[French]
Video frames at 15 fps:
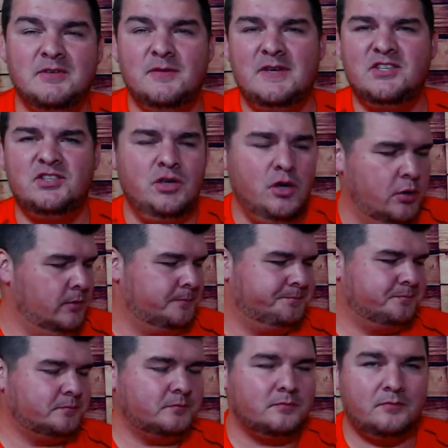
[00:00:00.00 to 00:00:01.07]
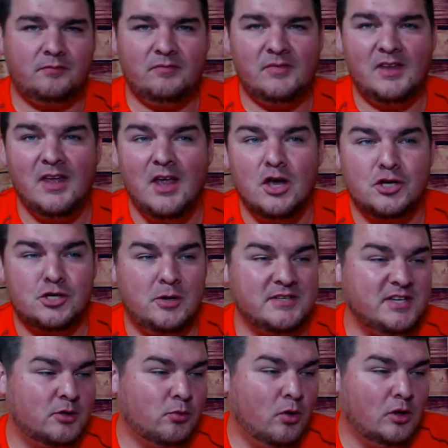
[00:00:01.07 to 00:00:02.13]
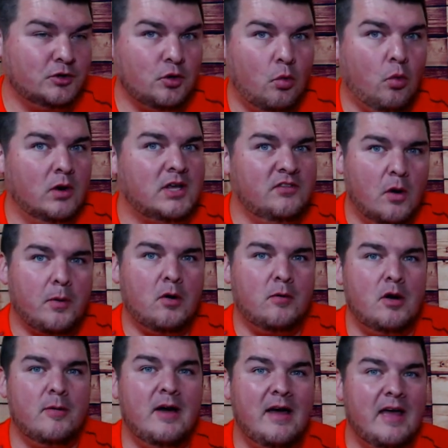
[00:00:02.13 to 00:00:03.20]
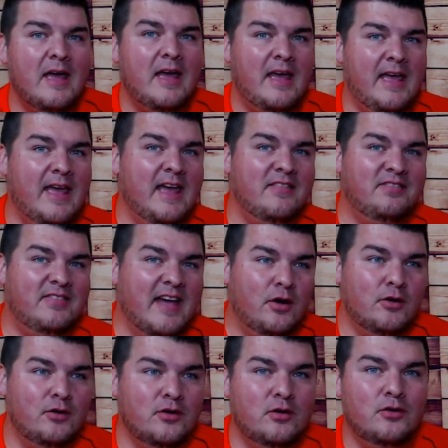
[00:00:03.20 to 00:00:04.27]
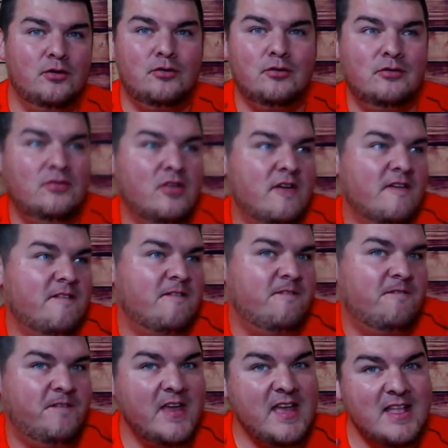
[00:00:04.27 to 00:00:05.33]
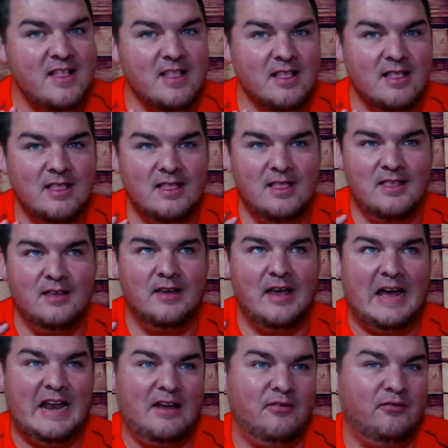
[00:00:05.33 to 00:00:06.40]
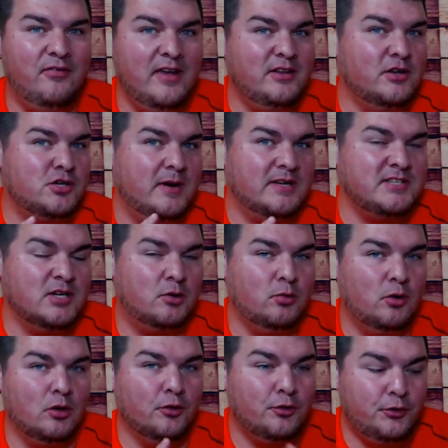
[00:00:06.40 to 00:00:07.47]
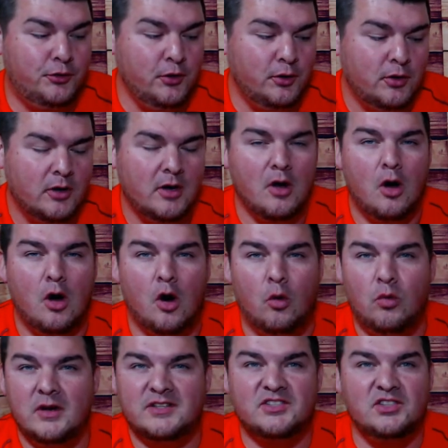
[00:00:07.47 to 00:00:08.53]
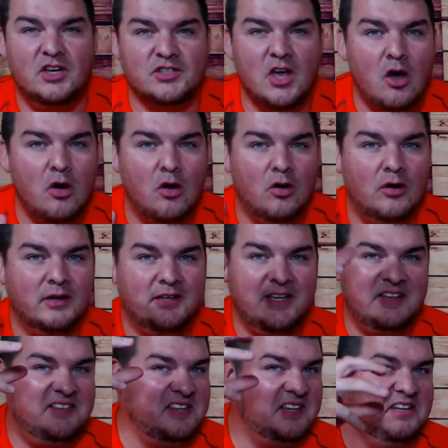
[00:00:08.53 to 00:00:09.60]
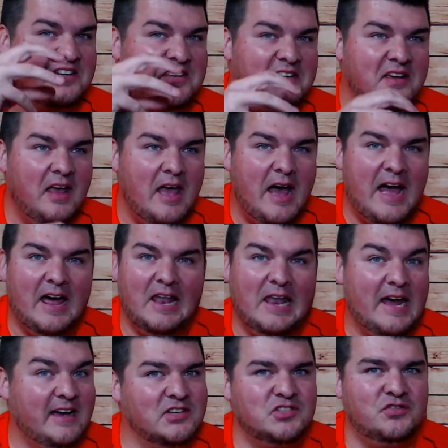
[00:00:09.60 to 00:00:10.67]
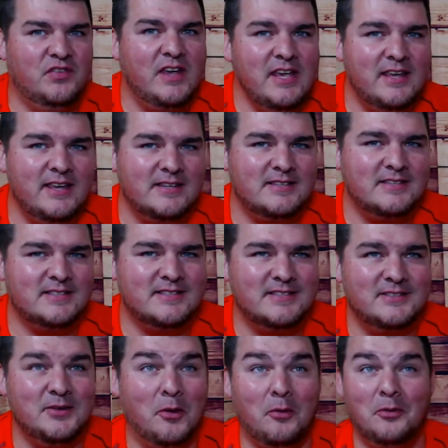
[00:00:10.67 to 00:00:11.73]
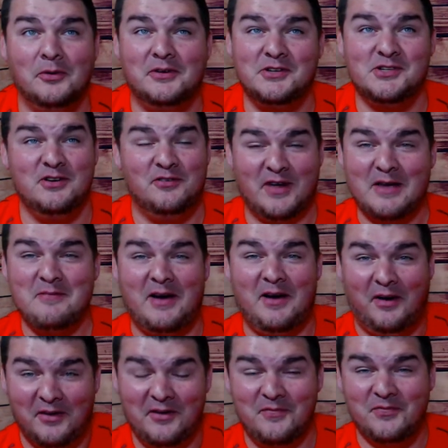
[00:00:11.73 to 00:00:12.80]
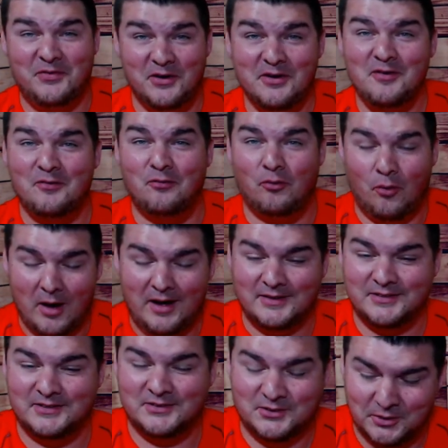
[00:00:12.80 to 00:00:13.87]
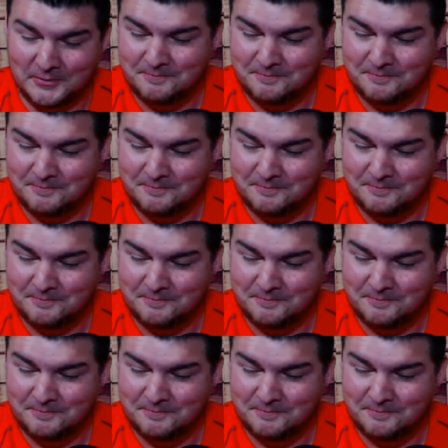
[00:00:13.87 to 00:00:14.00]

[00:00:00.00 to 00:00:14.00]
et messieurs, Jurassic World 3 qui va probablement être dans une ville. À la fin de Jurassic World 2, on voit un dinosaure qui atterrit à Las Vegas. Donc j'ai vraiment hâte de voir ça.